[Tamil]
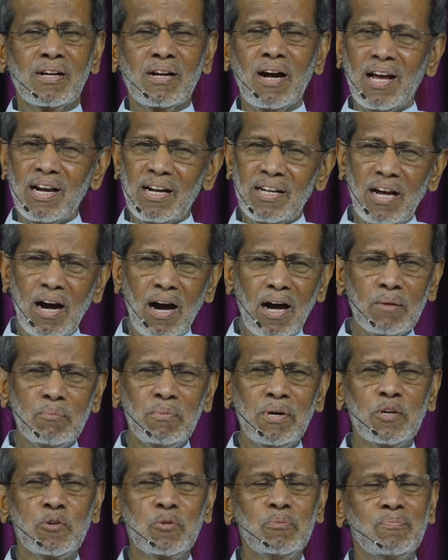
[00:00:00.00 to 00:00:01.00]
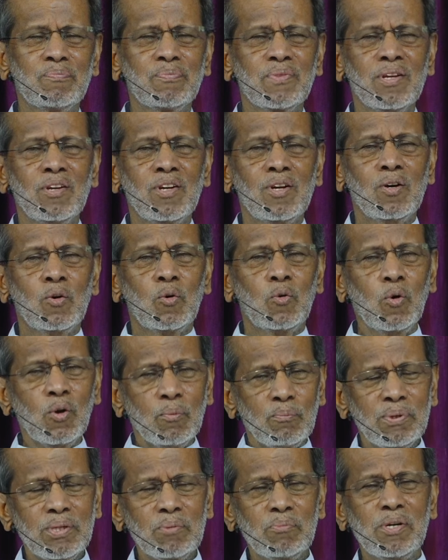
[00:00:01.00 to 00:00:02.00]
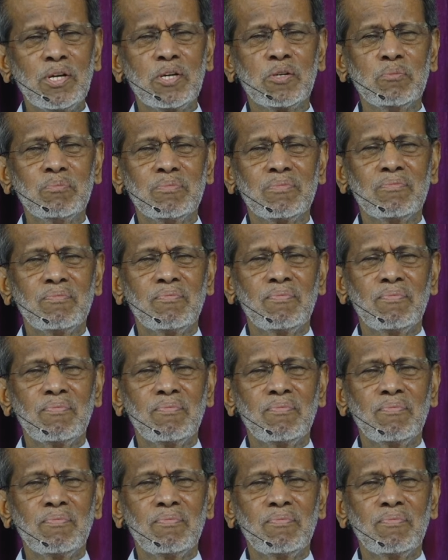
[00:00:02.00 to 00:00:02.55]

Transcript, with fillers: காலை ஆறு மணிக்கும் ஒன்பது மணிக்கும்